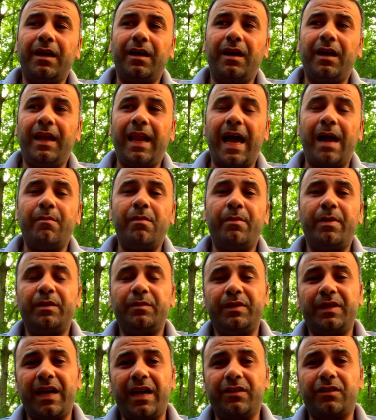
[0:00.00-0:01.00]
الحمامات
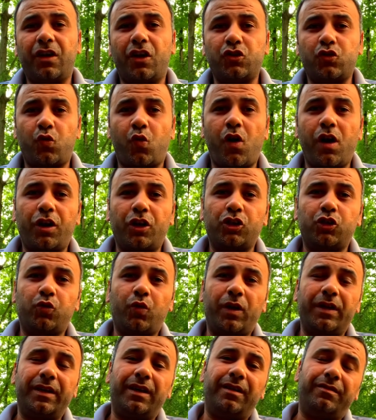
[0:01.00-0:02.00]
بتاعتها صغيره
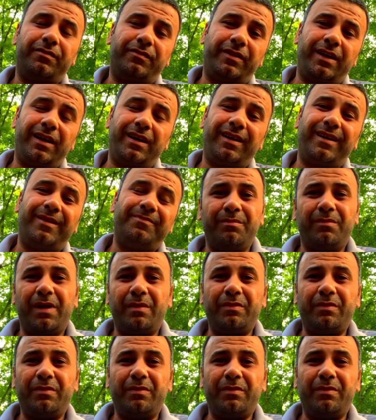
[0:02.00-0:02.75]
شويه فما